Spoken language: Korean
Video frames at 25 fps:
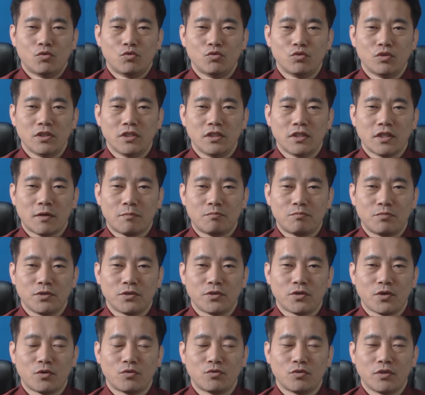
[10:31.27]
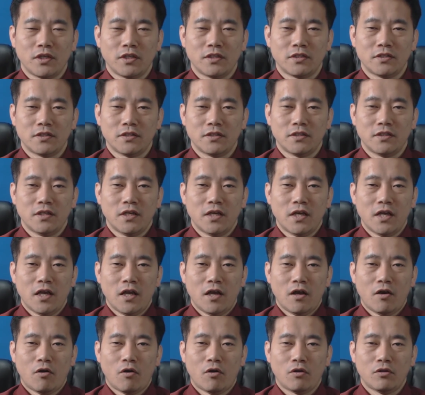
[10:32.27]
운이 나쁠 경우에는
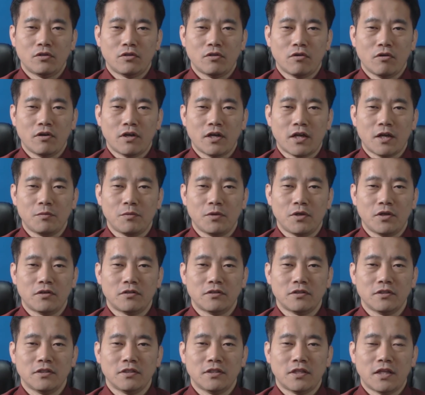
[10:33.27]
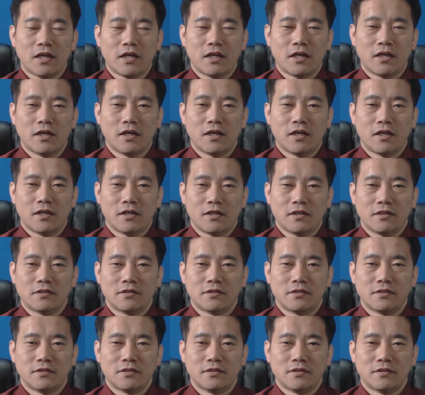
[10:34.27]
어떻게 하면은 내가
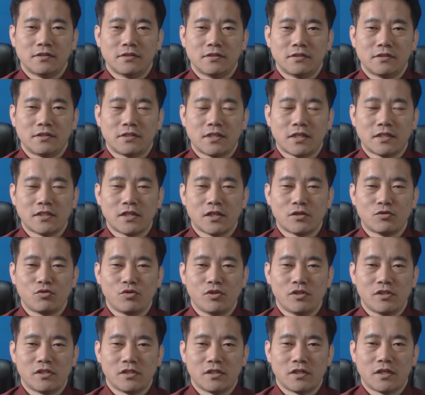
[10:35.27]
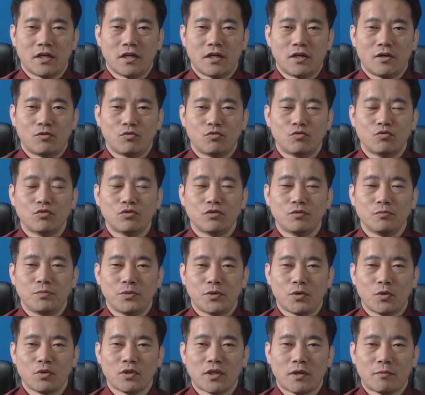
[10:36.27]
그 잘 살 수 있을까? 운은
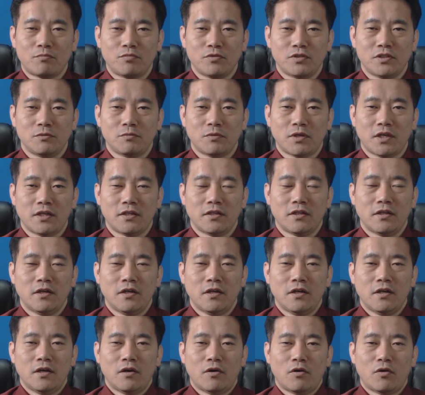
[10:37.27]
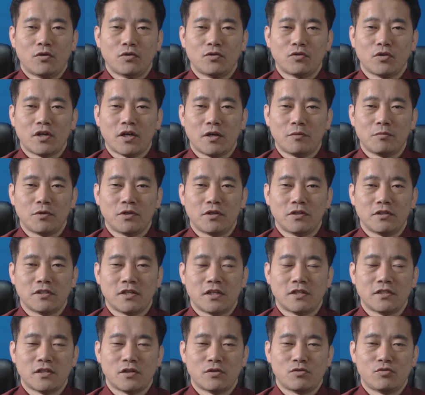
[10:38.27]
비록 나쁘지만 어떻게 하면
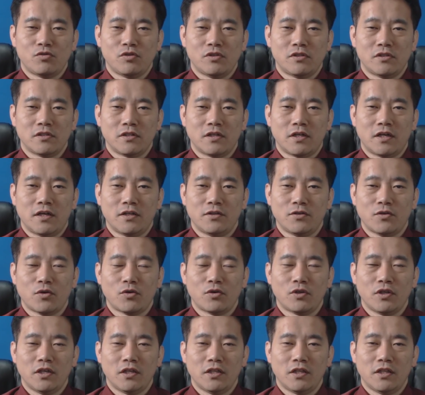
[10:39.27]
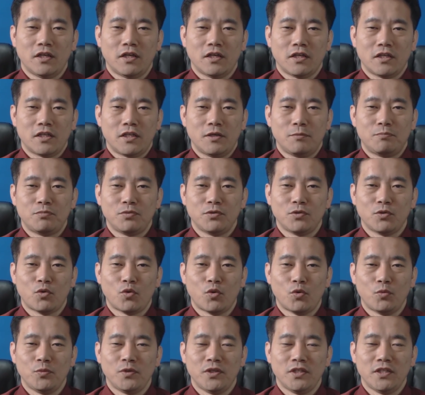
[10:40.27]
잘 살 수 있을까? 여기에 대한 깊은
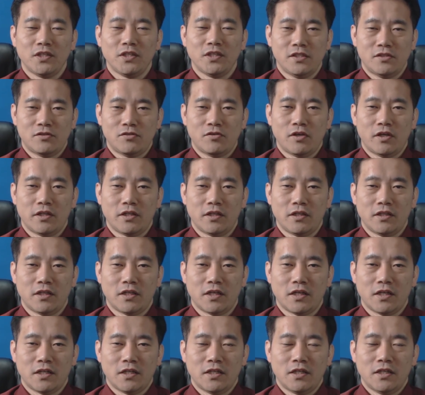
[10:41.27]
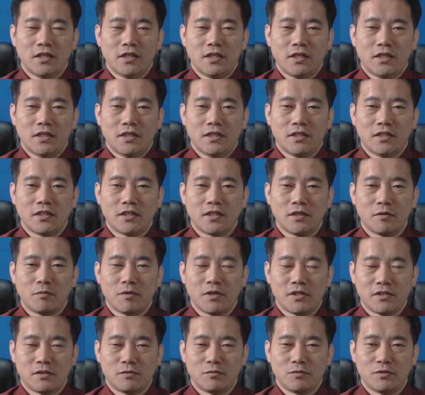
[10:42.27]
고민이 있어야 된다. 이렇게
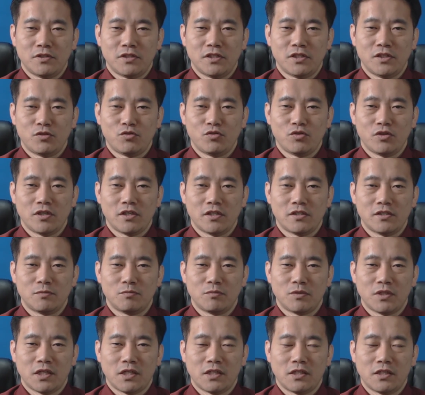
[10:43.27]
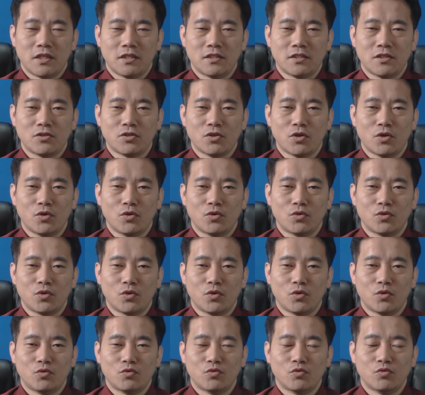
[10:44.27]
말씀을 드릴 수 있겠습니다.
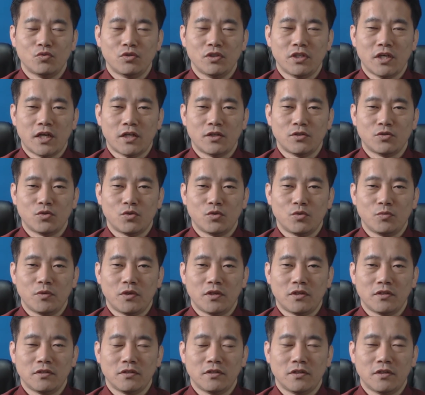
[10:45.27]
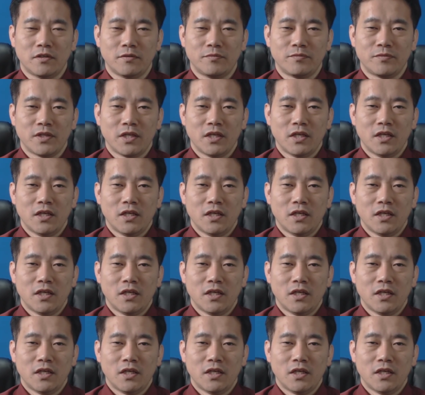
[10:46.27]
대체적으로 운이 안 좋으면은요,